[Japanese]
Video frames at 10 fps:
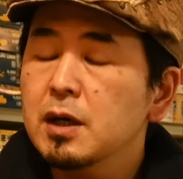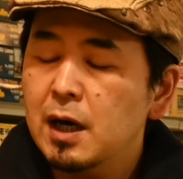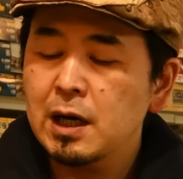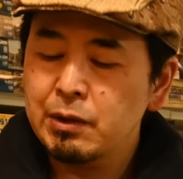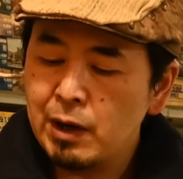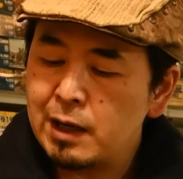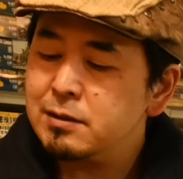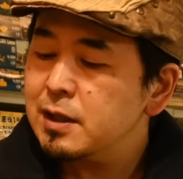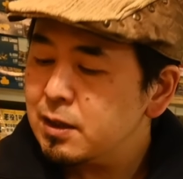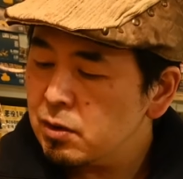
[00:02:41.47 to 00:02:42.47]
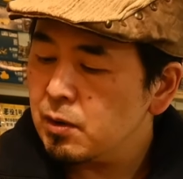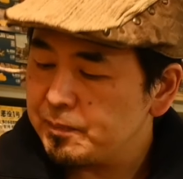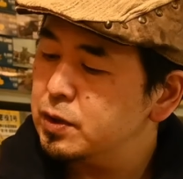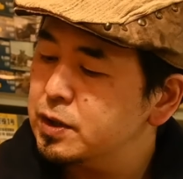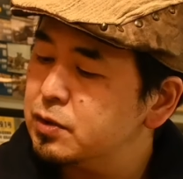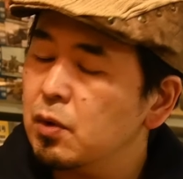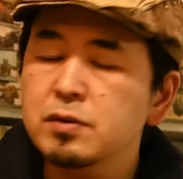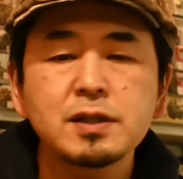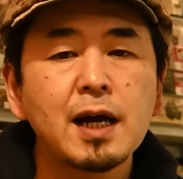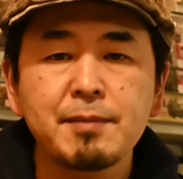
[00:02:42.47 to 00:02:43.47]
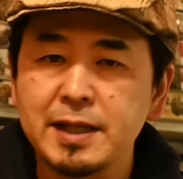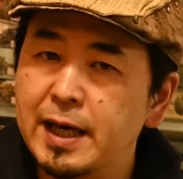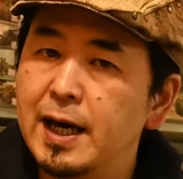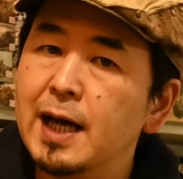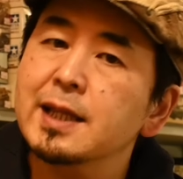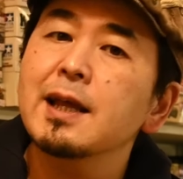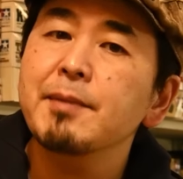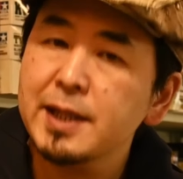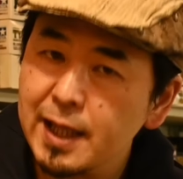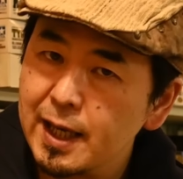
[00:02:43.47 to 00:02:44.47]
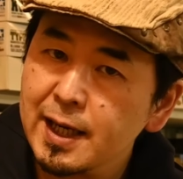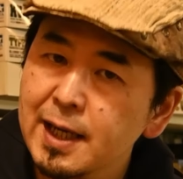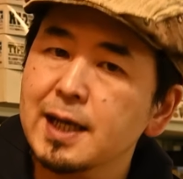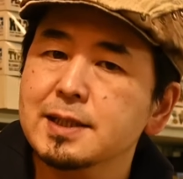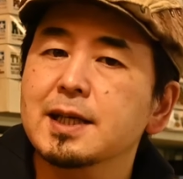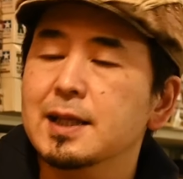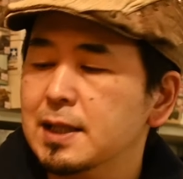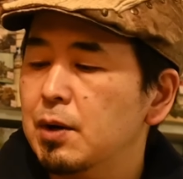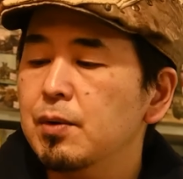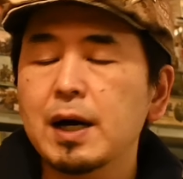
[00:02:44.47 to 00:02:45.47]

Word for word: あのある程度室温ぐらいまで温めてから使った方